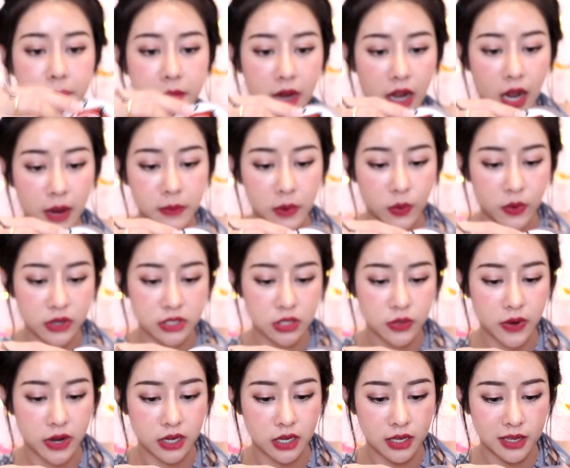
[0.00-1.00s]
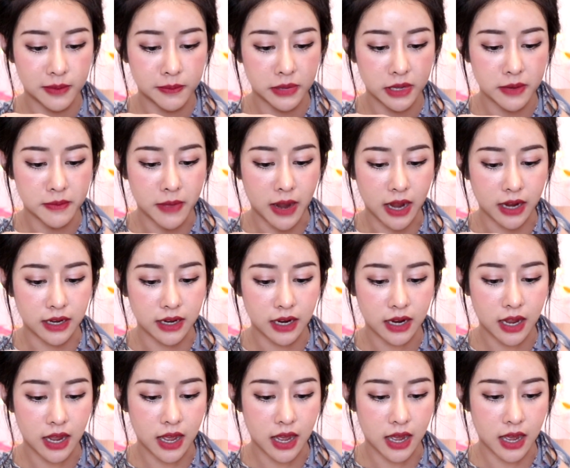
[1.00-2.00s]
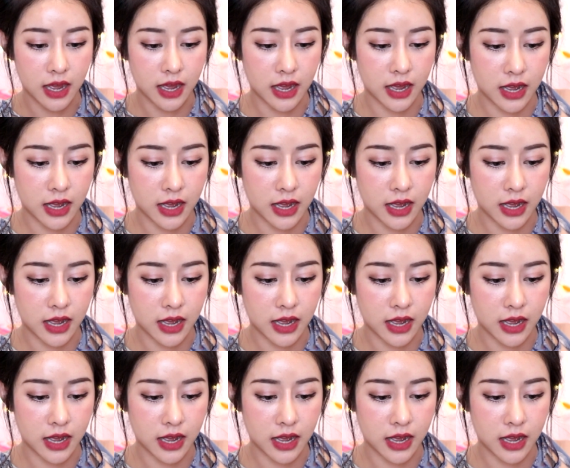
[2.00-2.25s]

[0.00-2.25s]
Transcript: บนะคะ บอกว่า สวัสดีปีใหม่นะคะ